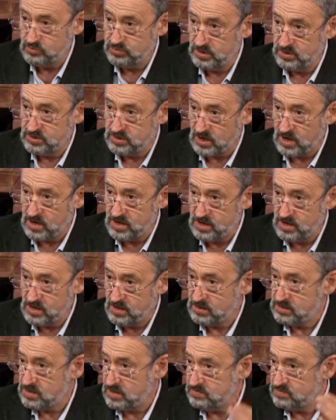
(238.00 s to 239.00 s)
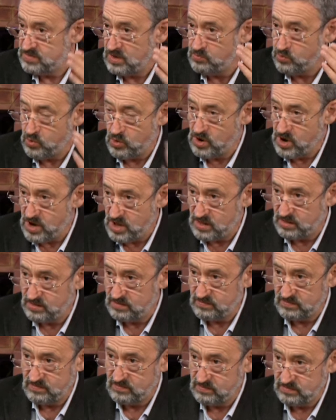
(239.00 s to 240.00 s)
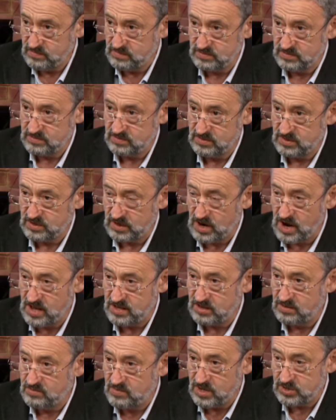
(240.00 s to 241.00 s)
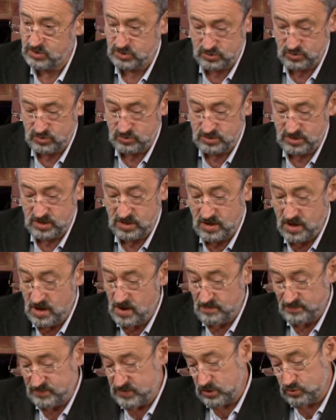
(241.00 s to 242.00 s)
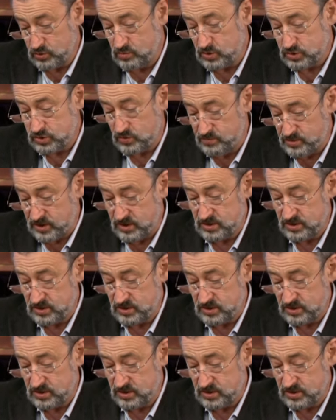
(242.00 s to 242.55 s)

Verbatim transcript: убил троих, там, пугал, ну, да. ранил массу людей. Я думал, что, в